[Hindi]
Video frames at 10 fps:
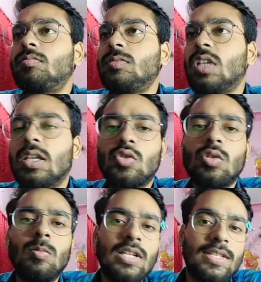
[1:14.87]
इसको
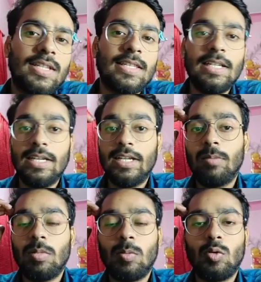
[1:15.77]
हम लोग अच्छे से डिटेल
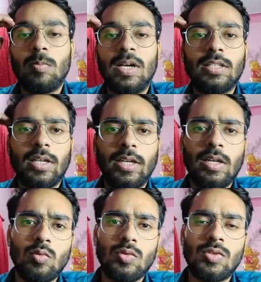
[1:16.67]
में हम लोग बात करेंगे
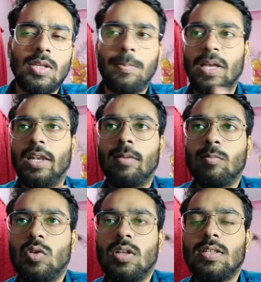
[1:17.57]
उससे पहले हम
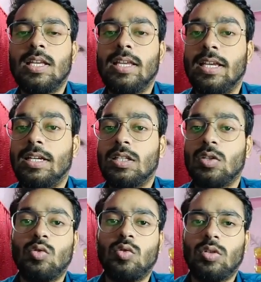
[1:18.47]
थोड़ा सा एक
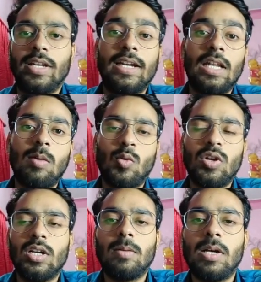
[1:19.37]
दो डेटा
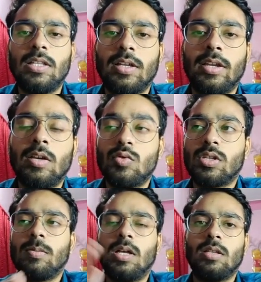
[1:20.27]
पॉइंट का बात करेंगे
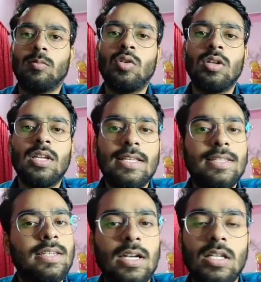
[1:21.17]
उसके बाद हम लोग
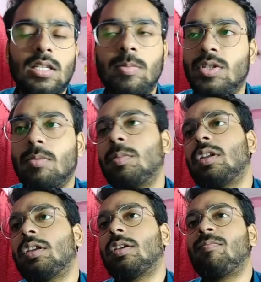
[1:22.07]
स्ट्रैटेजी पे जंप
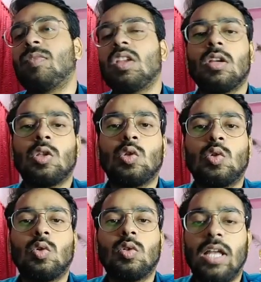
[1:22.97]
करेंगे
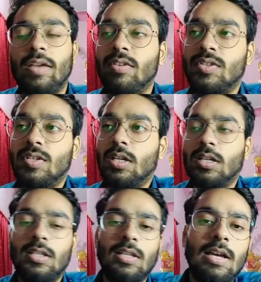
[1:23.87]
तो टाइम वेस्ट नहीं
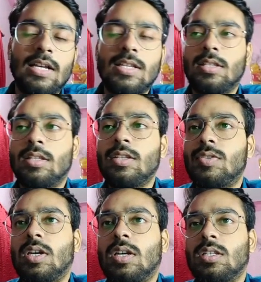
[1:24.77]
करते हैं आ जाते हैं
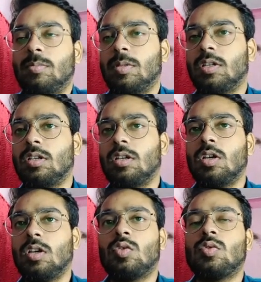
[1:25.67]
स्ट्रैटेजी पे
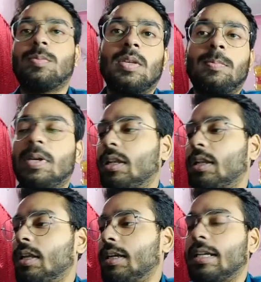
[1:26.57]
तो सबसे
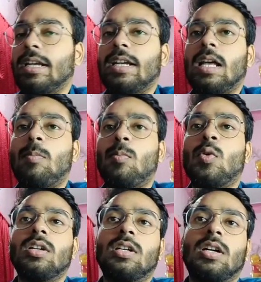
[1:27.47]
पहले डेटा
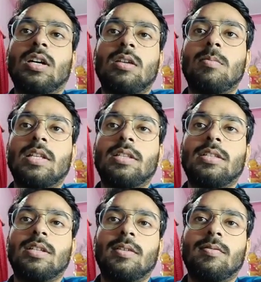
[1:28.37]
पॉइंट का अगर हम बात
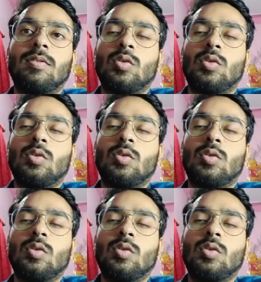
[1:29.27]
करें तो